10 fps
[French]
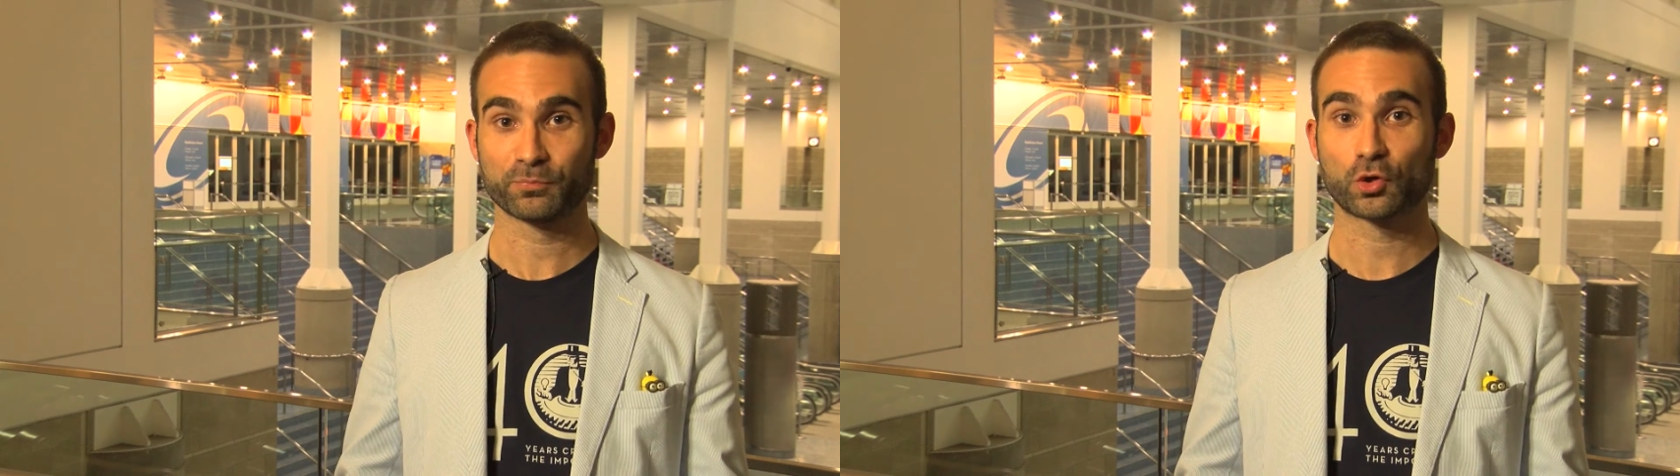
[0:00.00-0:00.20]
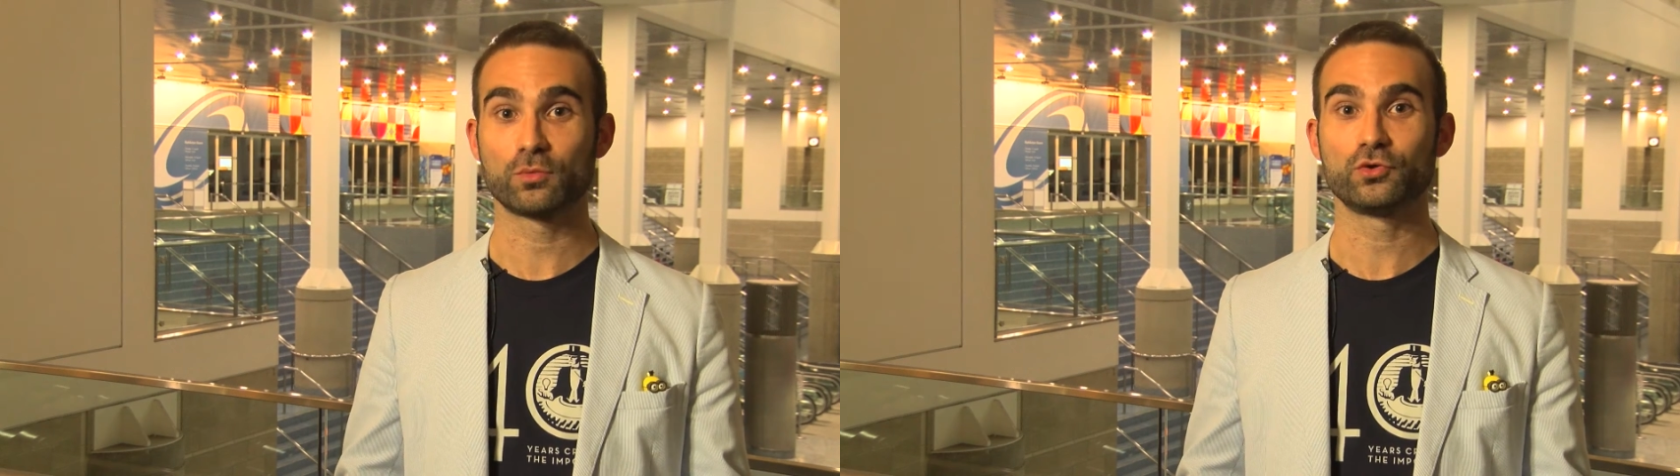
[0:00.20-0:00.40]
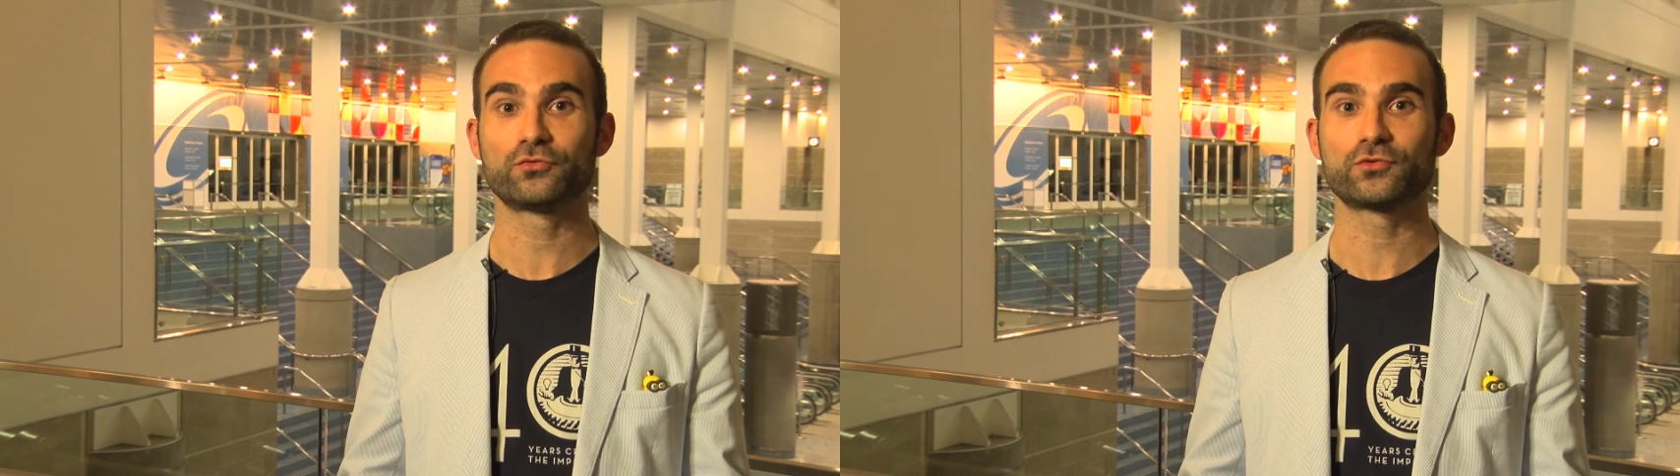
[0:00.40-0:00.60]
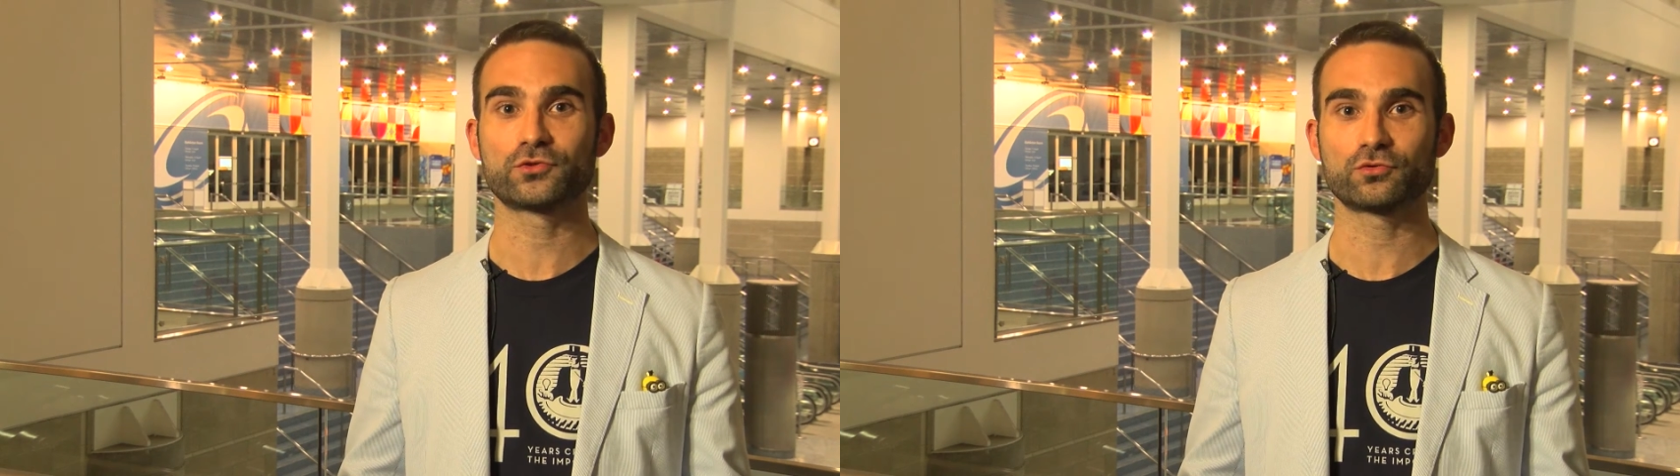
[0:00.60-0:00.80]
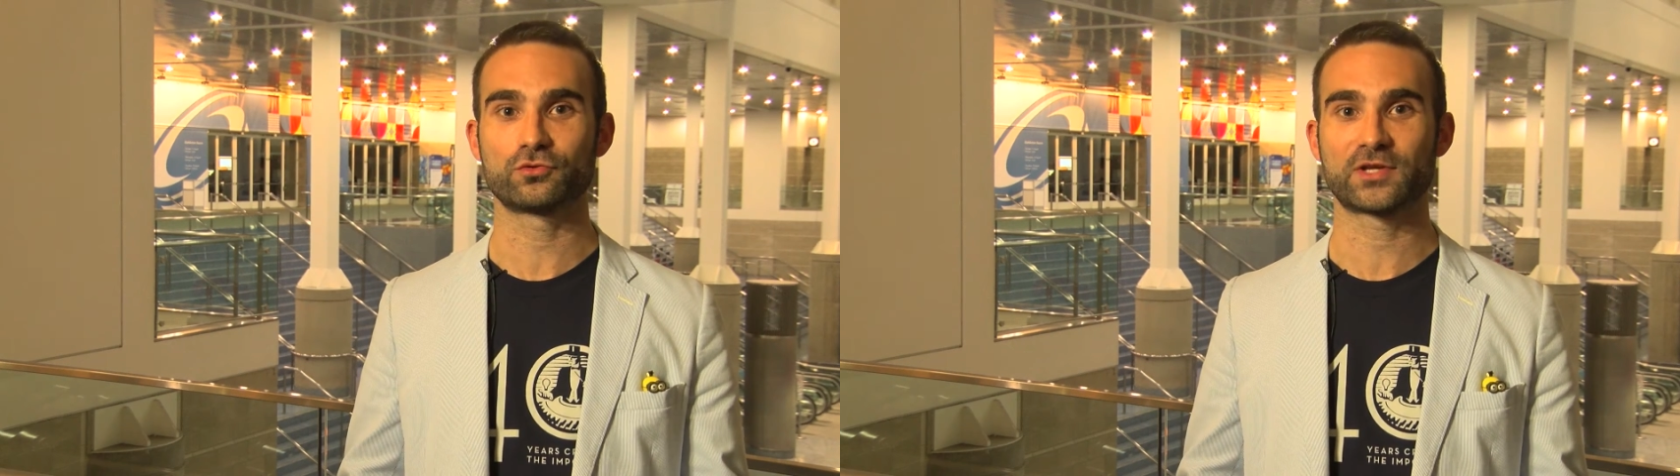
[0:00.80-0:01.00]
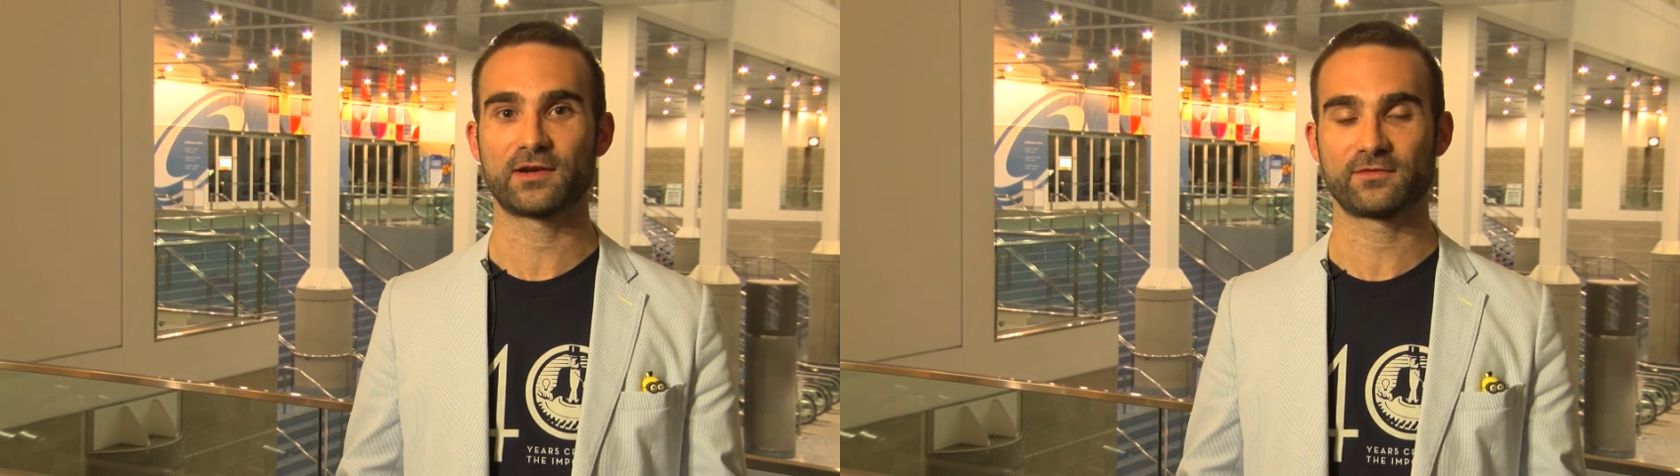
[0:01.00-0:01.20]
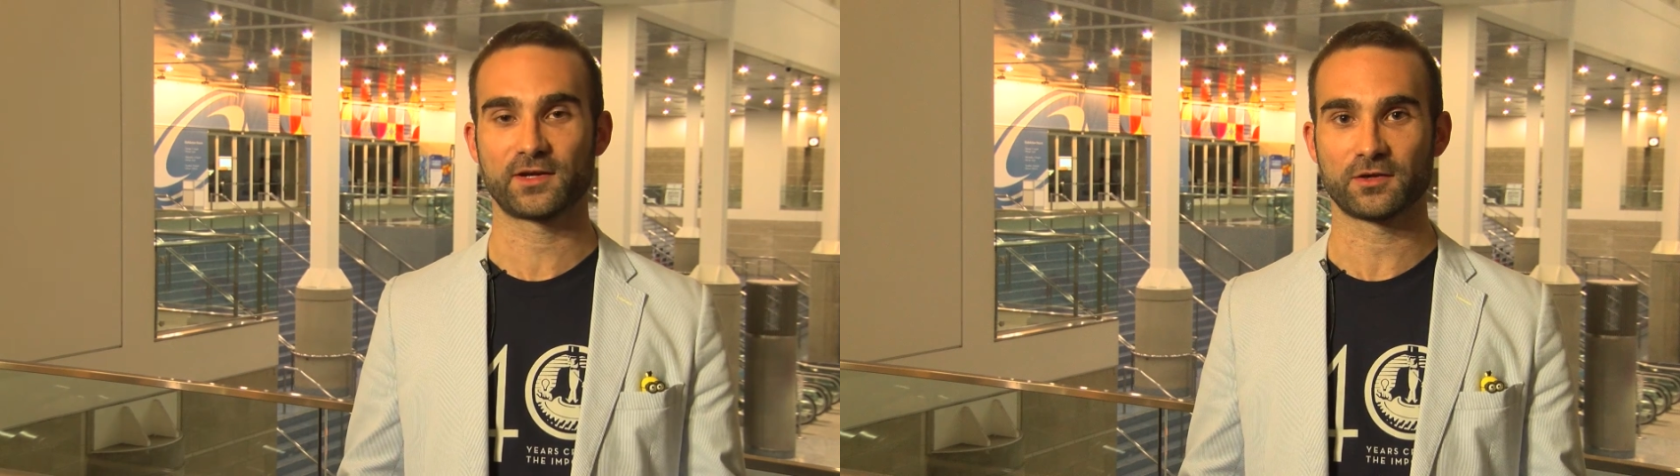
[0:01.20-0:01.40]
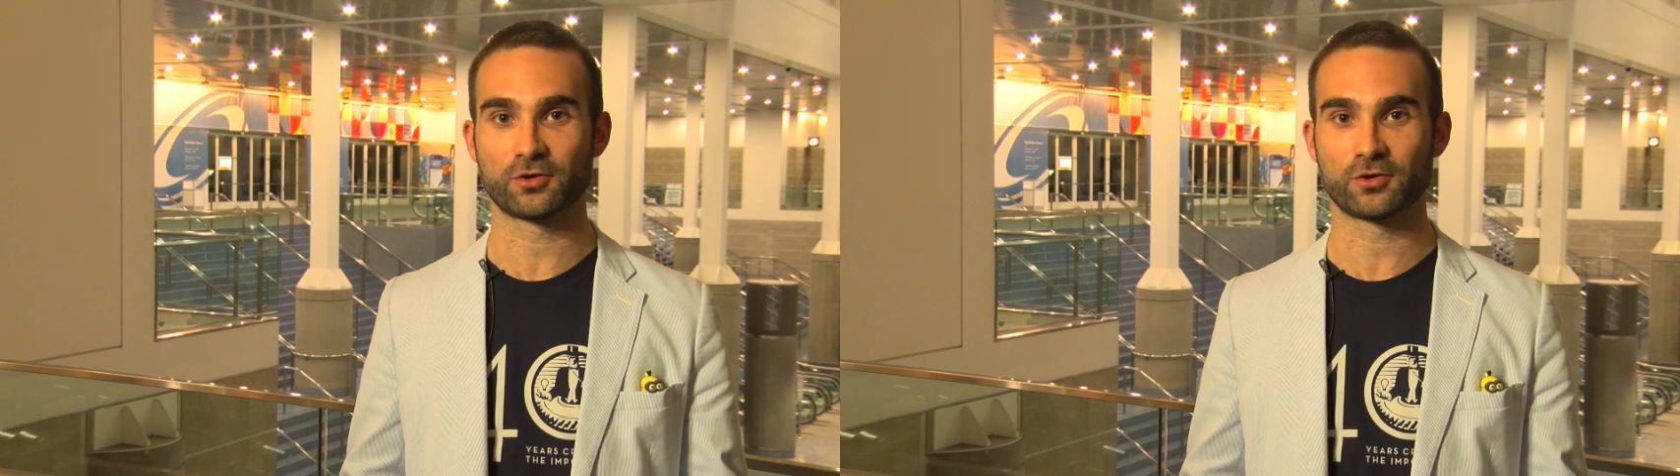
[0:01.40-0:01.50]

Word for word: comme une fusion du travail